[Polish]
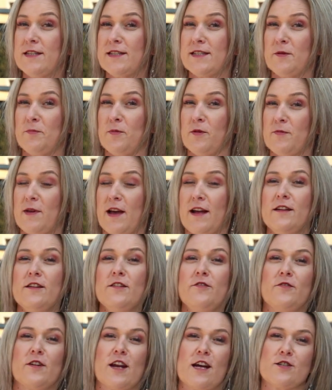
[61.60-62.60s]
i
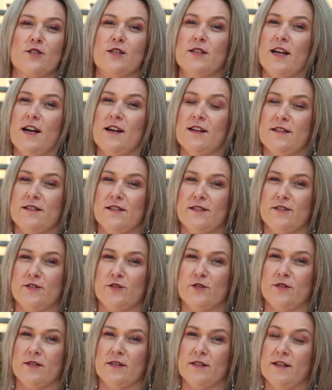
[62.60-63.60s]
niezapomnianych wrażeń
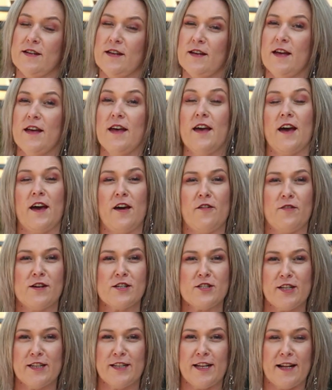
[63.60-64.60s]
artystycznych.
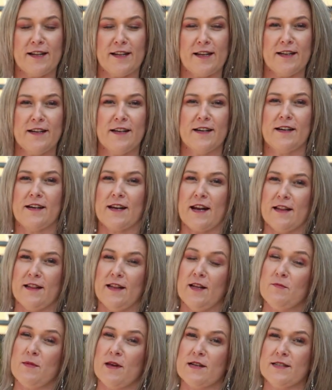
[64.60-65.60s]
Ewa Szatanek,
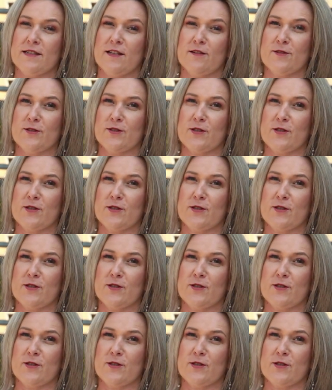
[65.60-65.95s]
Radna Miasta